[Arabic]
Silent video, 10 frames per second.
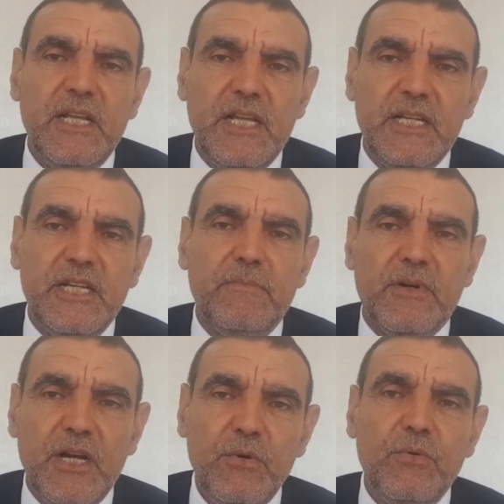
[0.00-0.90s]
أن
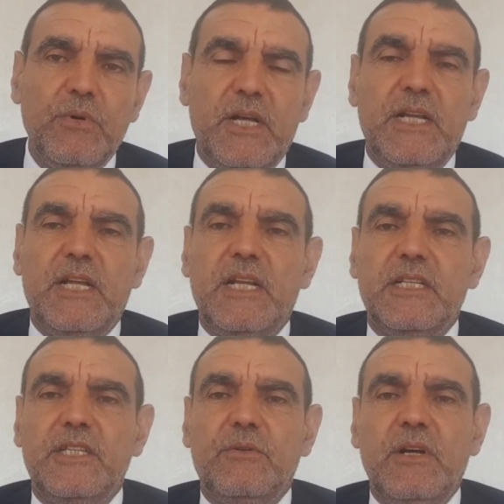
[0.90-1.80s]
يبقوا على
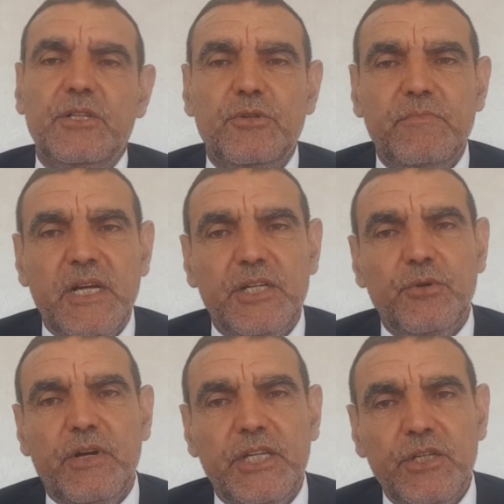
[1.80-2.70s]
على الدواء ثم أن
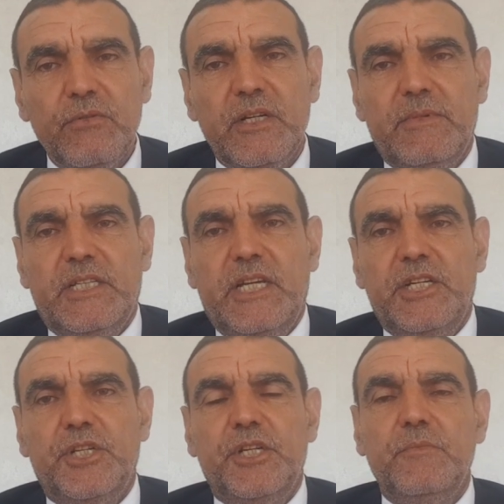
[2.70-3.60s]
يغيروا نمط
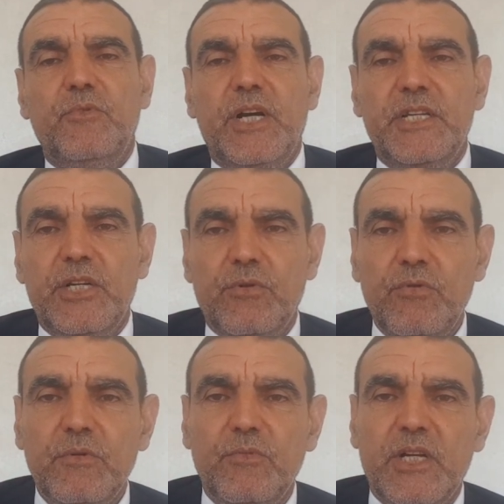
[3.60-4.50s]
عيشهم وأن
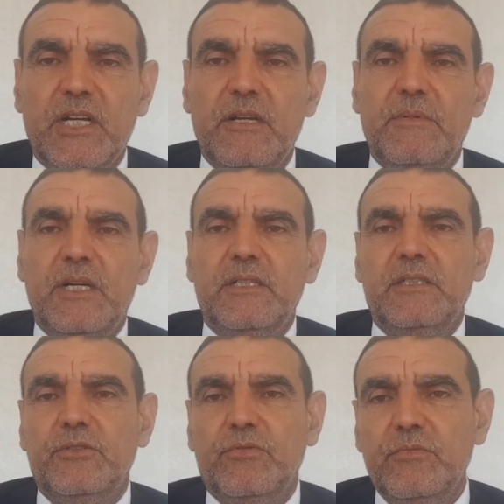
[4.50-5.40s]
يكون مراقبة
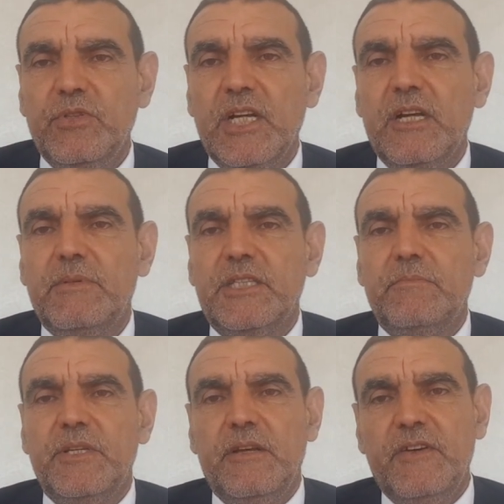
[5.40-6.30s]
أن يكون مراقبة
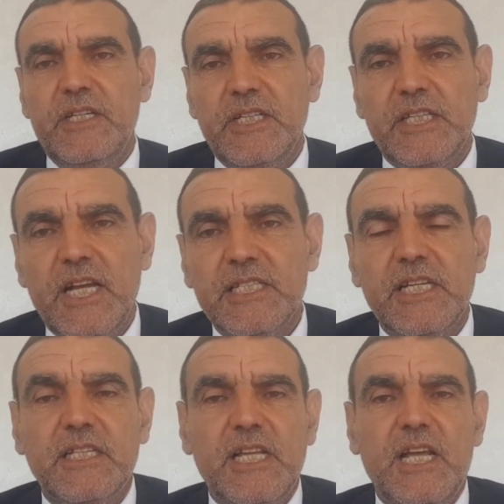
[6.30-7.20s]
طبية فإذا
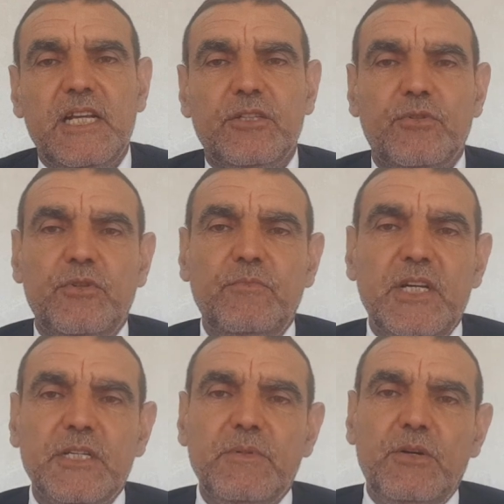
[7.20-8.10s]
تحسنت حالتهم
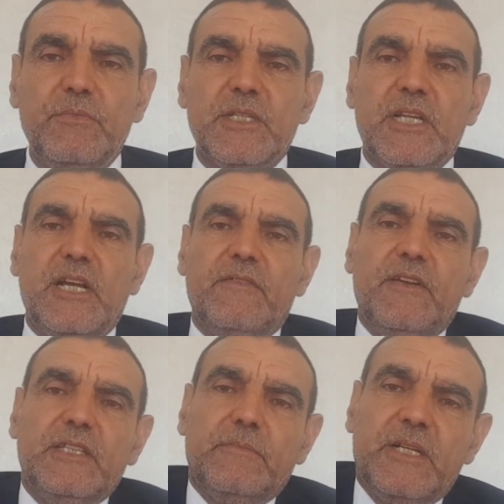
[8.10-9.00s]
وأصبحوا بصحة
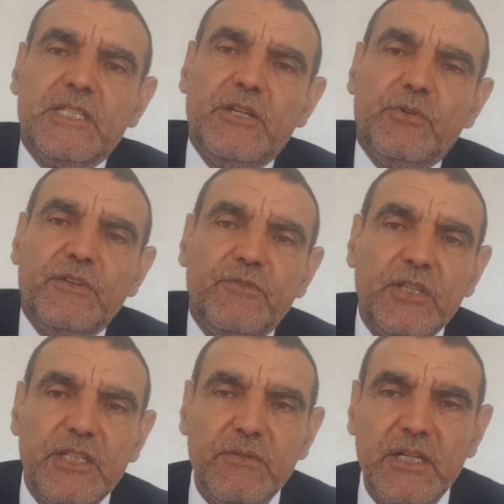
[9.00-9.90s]
فطبعا سيوقفون
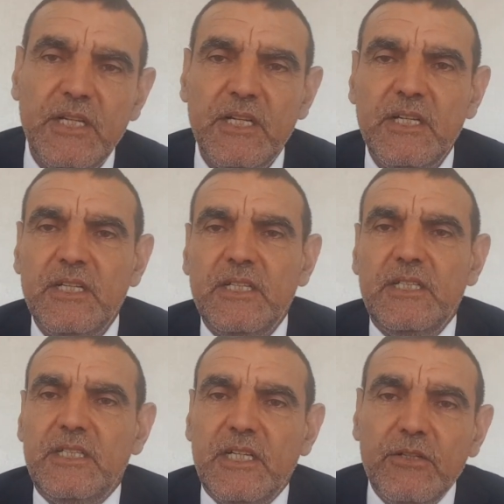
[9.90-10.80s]
الدواء
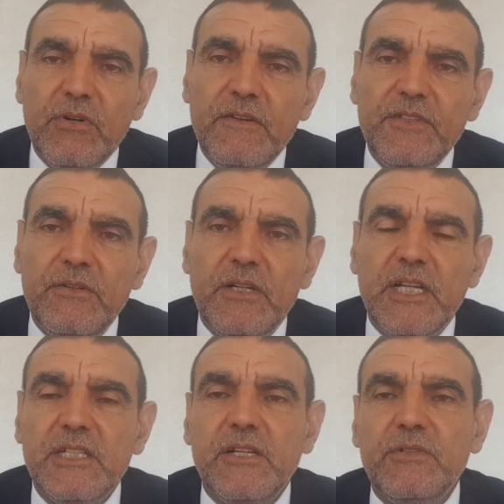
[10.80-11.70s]
يعني يوقف الدواء
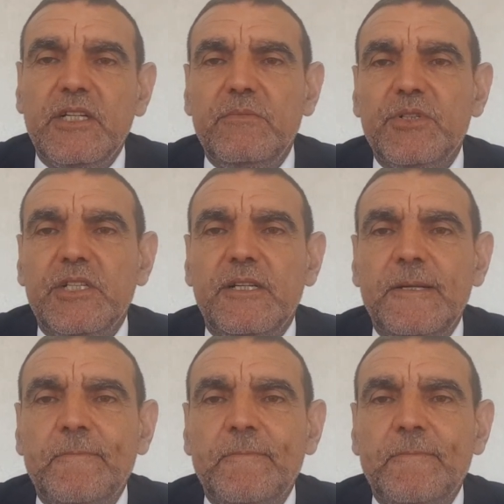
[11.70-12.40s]
ليس هناك مشكل